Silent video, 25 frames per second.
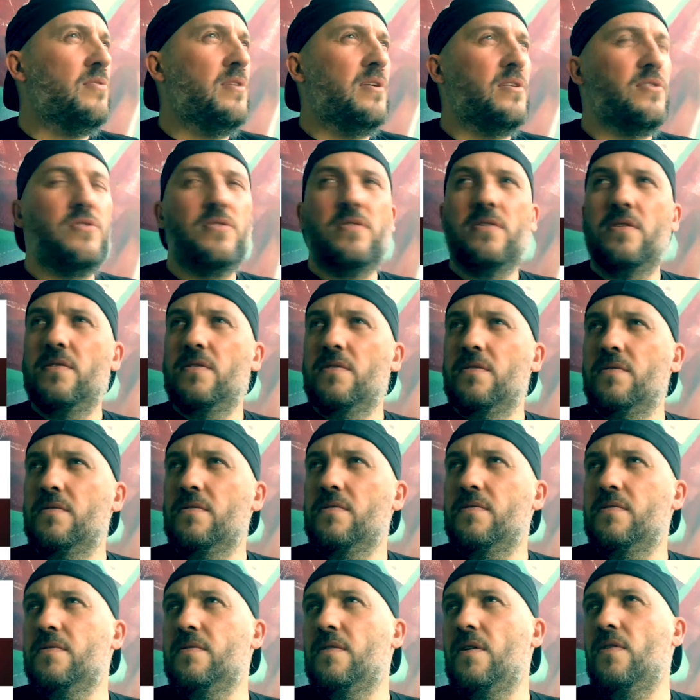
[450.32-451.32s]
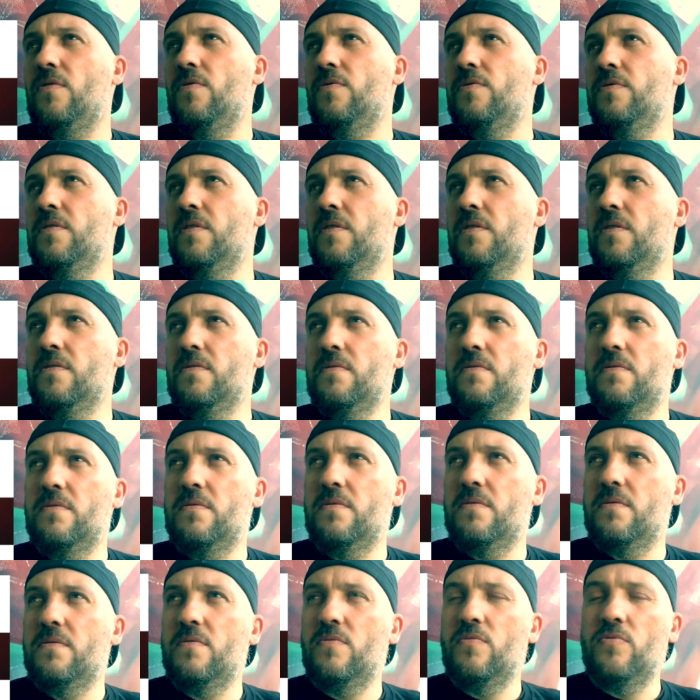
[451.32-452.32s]
nasze zachodnie
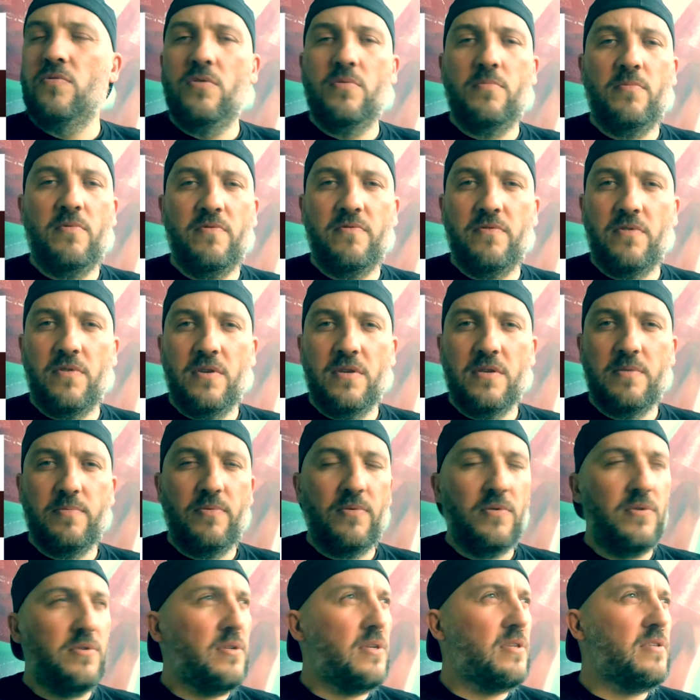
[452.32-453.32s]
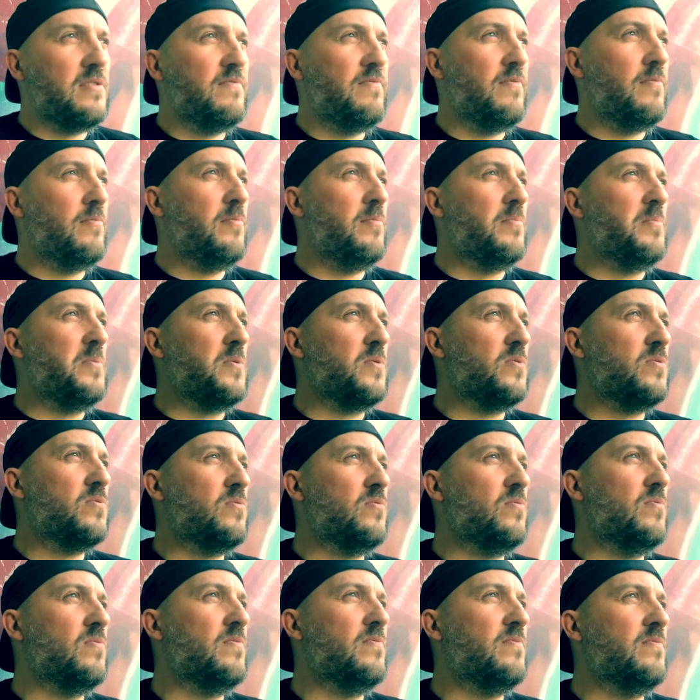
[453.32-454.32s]
udomowione społeczeństwo po
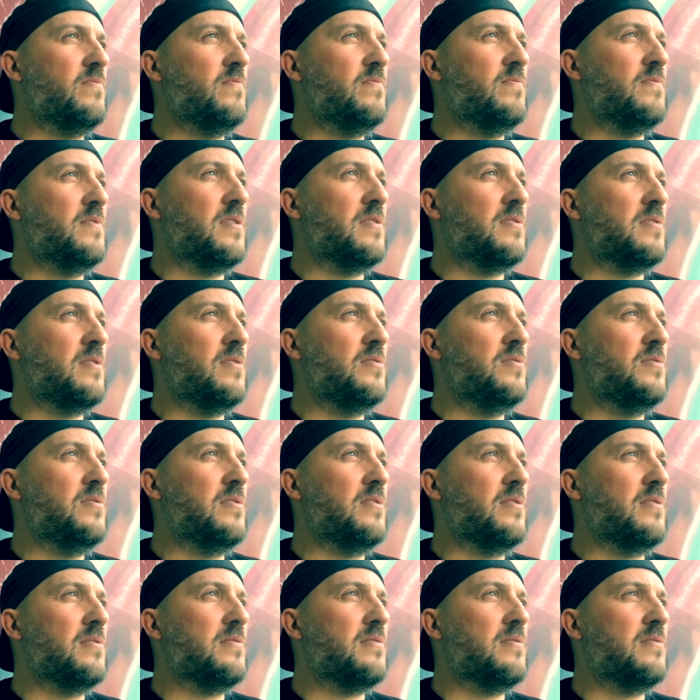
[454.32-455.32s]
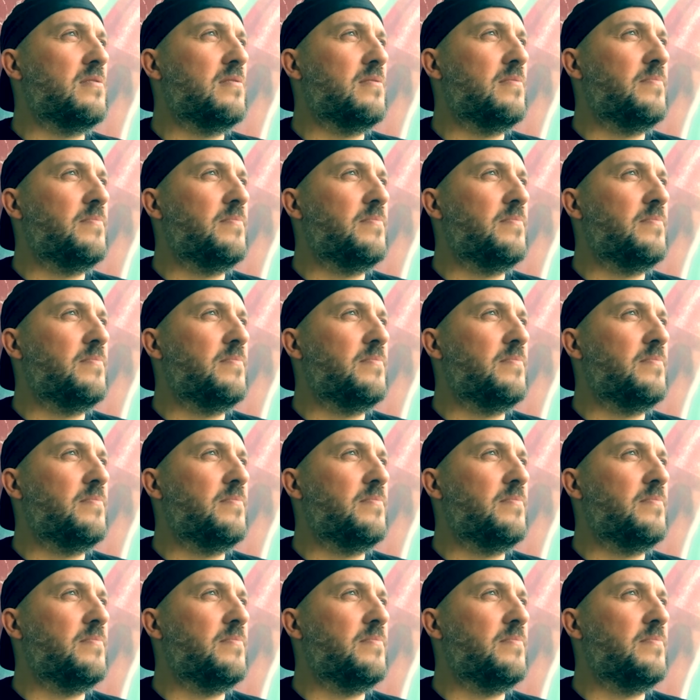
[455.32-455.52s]
prostu w zasadzie jest.